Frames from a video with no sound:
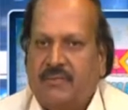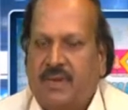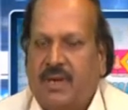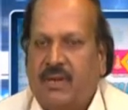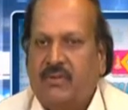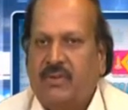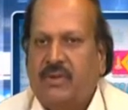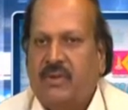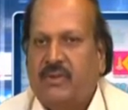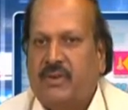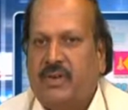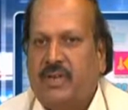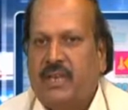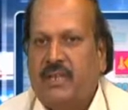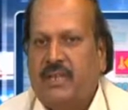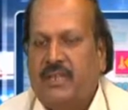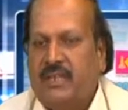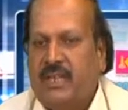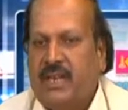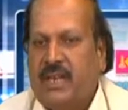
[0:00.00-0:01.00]
వాళ్ళు ఉన్నటువంటి
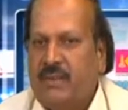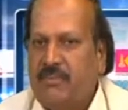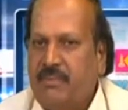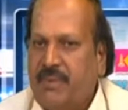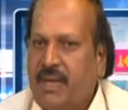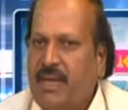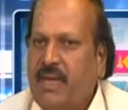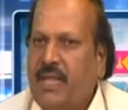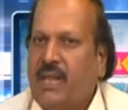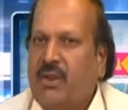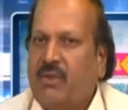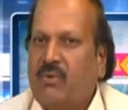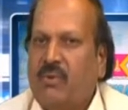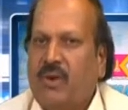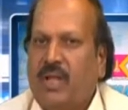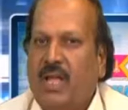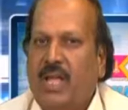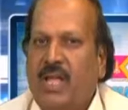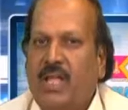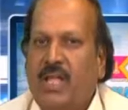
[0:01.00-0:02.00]
అందరు ఎమ్మెల్యేలను
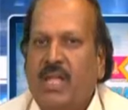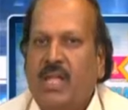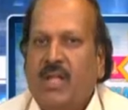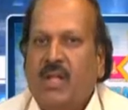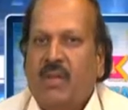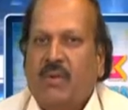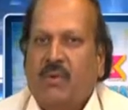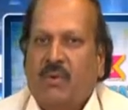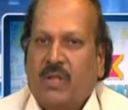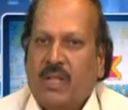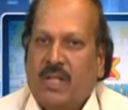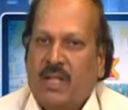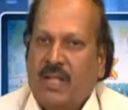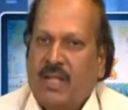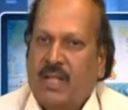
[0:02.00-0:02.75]
కూడా ఒక